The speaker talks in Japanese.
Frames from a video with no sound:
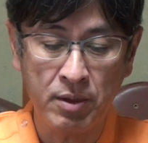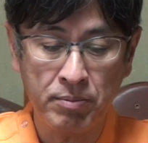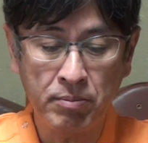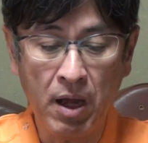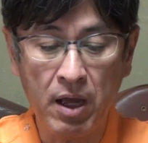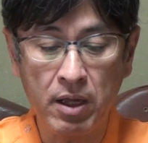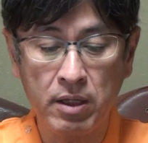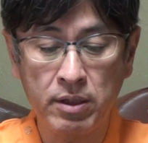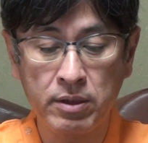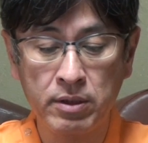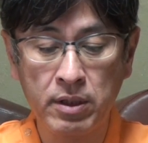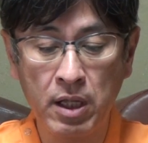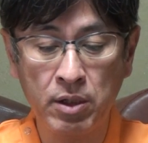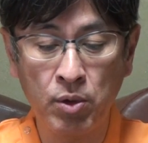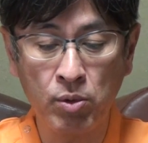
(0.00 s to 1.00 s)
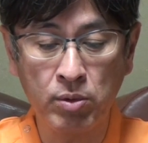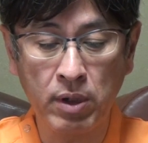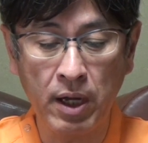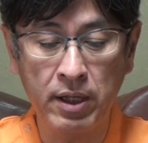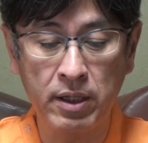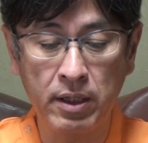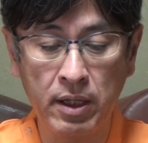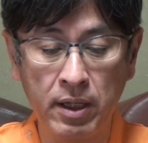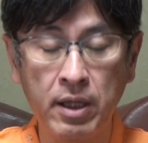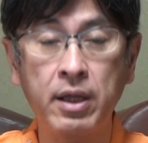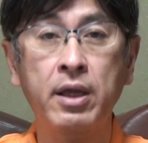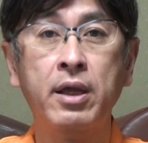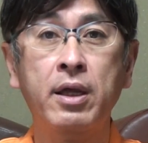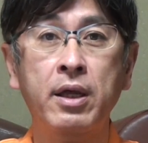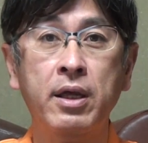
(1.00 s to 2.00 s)
まあ、で6回、
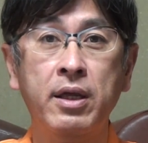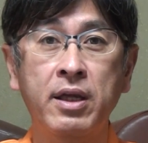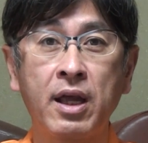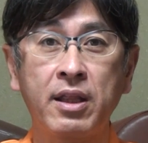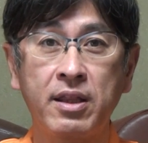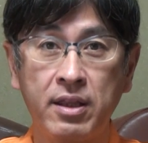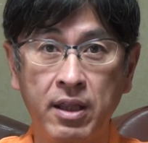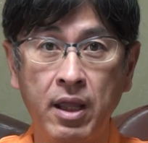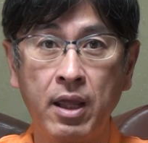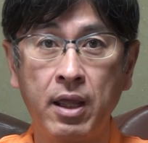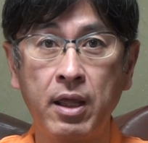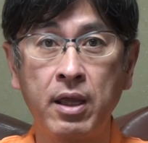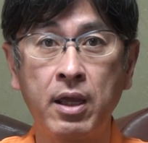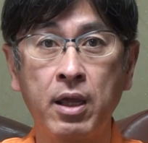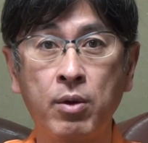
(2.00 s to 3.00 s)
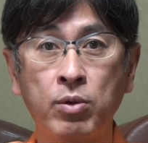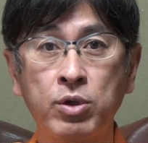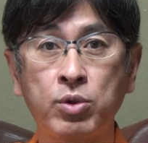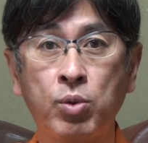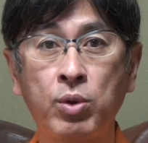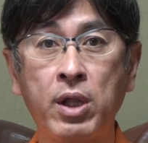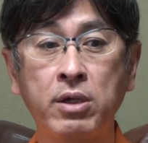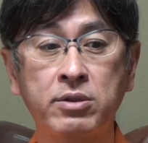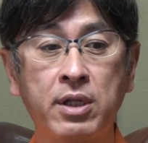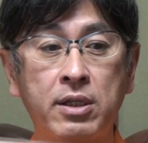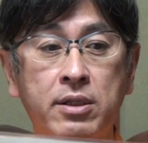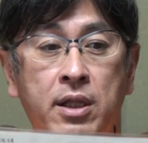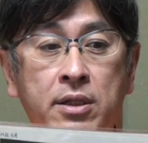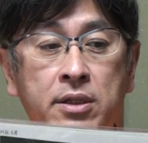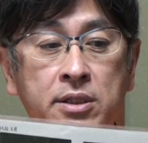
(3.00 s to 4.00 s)
えー、やって、えー、この人来なく
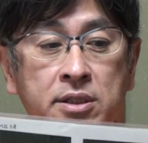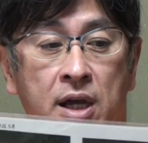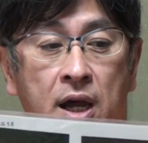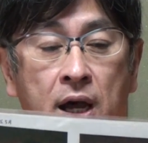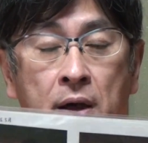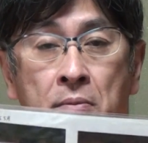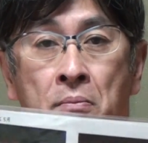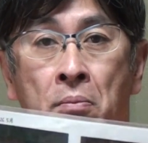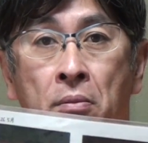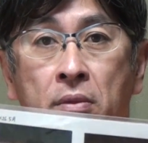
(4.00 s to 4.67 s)
なったんですが、